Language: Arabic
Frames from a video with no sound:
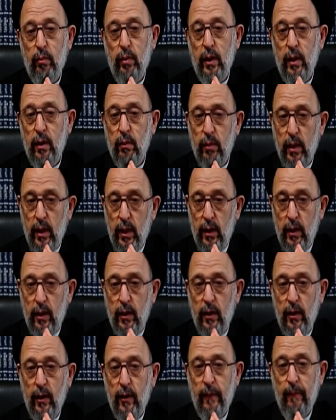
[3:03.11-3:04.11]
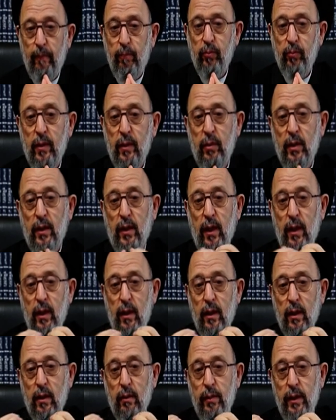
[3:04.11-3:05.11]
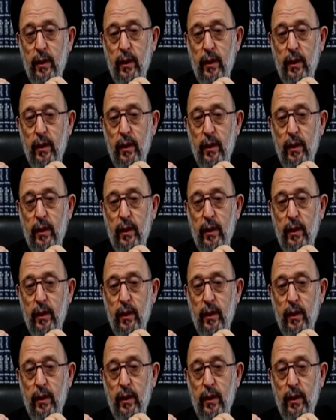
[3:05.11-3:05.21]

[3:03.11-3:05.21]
بإيماننا بتتعلق